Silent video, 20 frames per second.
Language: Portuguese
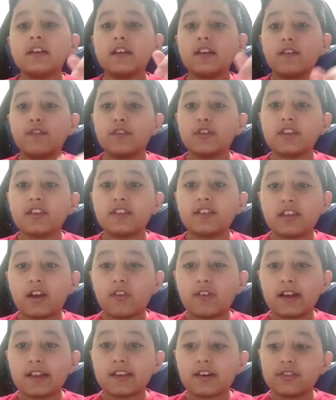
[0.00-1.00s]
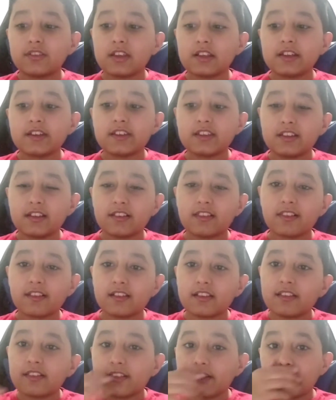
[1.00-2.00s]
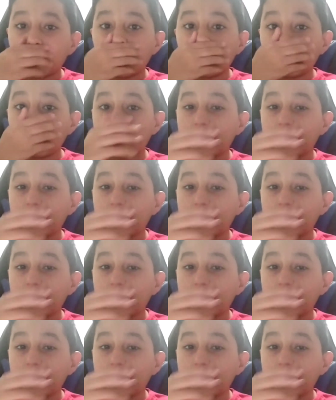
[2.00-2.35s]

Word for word: Eu vou deixar o canal dele aqui na descrição,